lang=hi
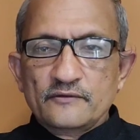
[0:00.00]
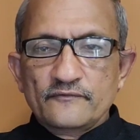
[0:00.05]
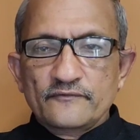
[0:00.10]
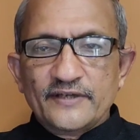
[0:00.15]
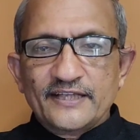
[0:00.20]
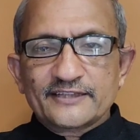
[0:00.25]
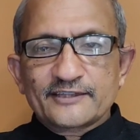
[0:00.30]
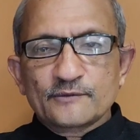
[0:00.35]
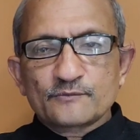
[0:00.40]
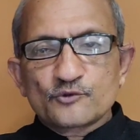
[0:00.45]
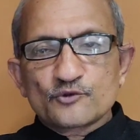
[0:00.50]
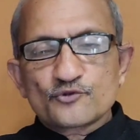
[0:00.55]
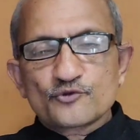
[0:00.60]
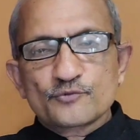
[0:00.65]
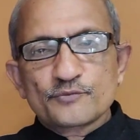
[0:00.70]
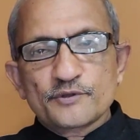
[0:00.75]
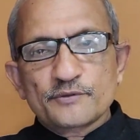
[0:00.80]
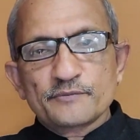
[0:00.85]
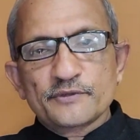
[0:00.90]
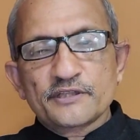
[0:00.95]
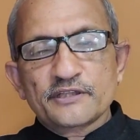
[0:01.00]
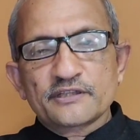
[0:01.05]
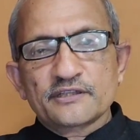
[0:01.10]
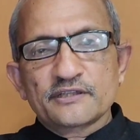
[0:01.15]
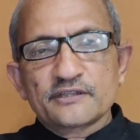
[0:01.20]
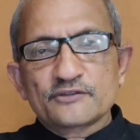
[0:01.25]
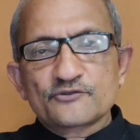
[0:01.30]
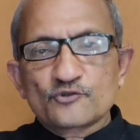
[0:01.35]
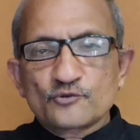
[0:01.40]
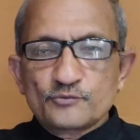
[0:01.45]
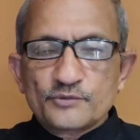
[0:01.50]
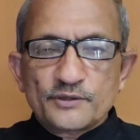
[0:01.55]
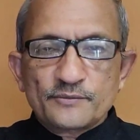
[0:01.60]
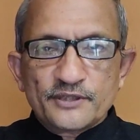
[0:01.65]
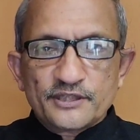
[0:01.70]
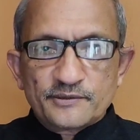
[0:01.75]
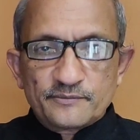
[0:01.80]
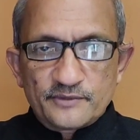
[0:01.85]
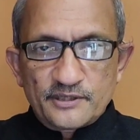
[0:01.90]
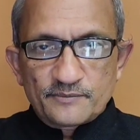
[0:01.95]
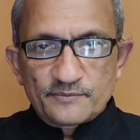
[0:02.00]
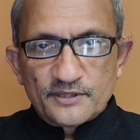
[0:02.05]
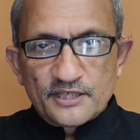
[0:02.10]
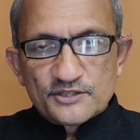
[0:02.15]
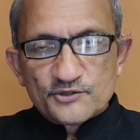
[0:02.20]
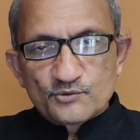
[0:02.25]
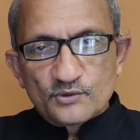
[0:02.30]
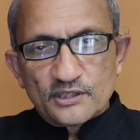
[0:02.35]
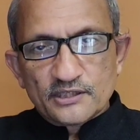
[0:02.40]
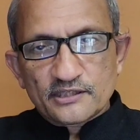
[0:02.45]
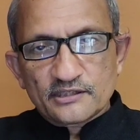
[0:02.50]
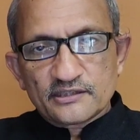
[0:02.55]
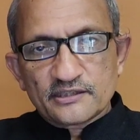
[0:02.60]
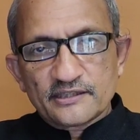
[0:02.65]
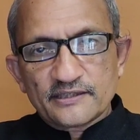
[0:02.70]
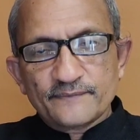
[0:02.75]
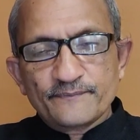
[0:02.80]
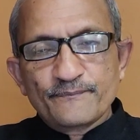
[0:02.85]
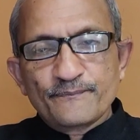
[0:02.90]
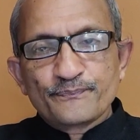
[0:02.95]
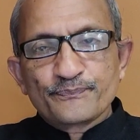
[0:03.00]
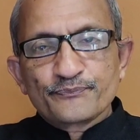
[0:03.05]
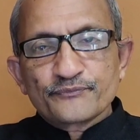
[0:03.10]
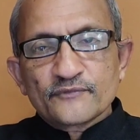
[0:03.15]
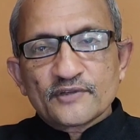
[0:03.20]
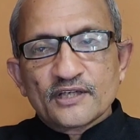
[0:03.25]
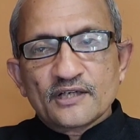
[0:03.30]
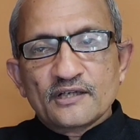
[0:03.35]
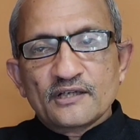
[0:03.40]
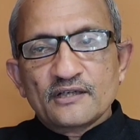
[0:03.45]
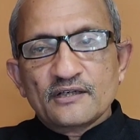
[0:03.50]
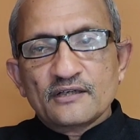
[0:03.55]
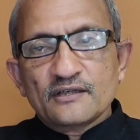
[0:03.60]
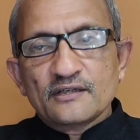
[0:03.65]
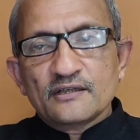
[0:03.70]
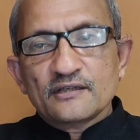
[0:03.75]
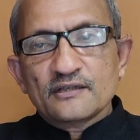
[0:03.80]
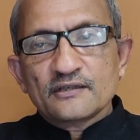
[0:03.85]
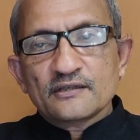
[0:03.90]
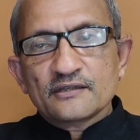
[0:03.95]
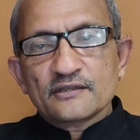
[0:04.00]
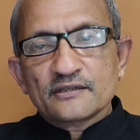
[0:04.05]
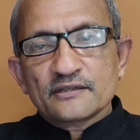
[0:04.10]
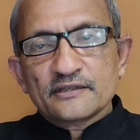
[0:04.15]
वेलकम टू सुब्रमणी सुब्रमणी में आपका स्वागत है आ,